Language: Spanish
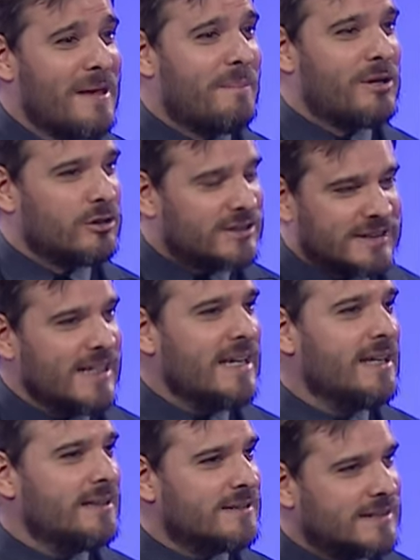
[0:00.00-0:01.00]
pero
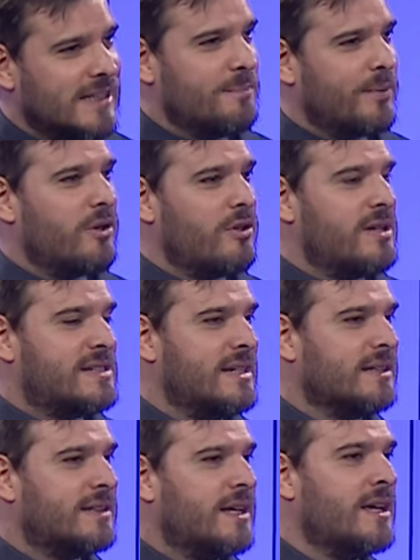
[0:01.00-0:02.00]
sí, sí puedo
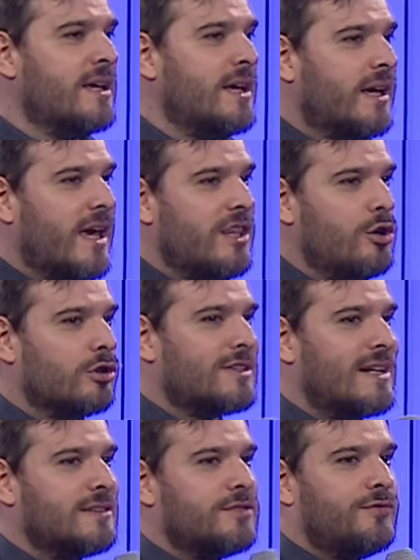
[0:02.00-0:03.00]
decirte que Dios
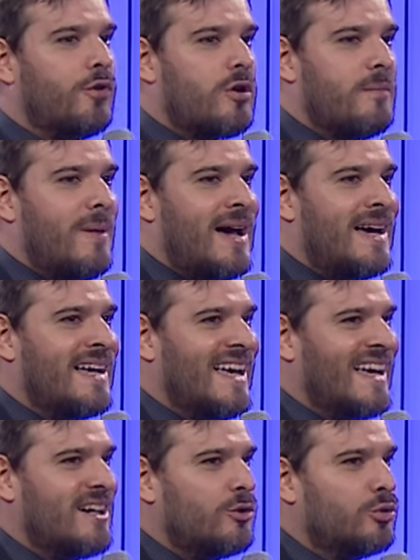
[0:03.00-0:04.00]
transforma
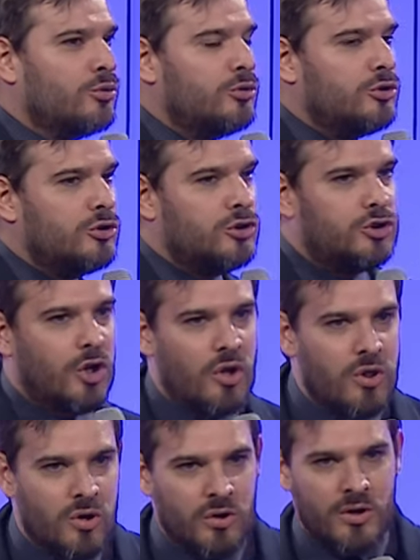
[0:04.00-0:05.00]
un
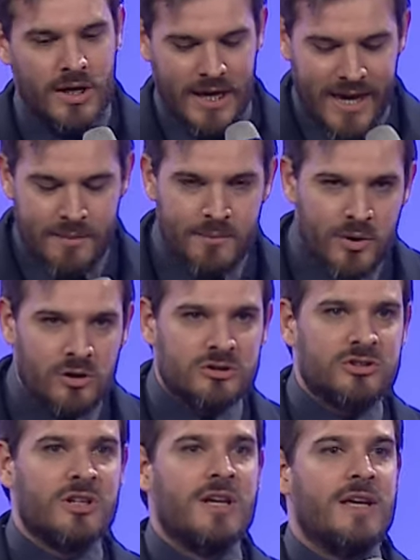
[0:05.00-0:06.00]
todo en
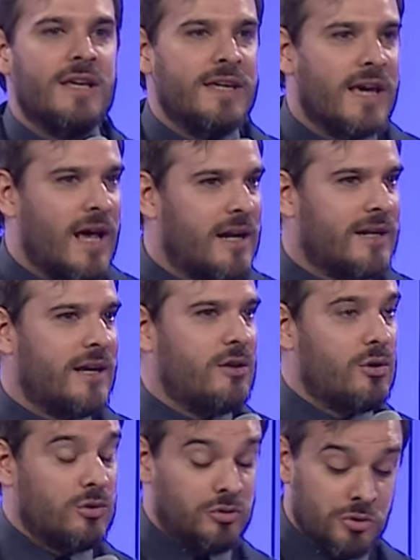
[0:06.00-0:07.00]
vos y
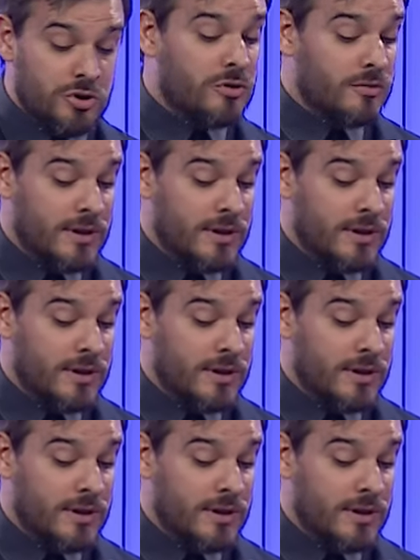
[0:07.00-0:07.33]
alrededor tuyo.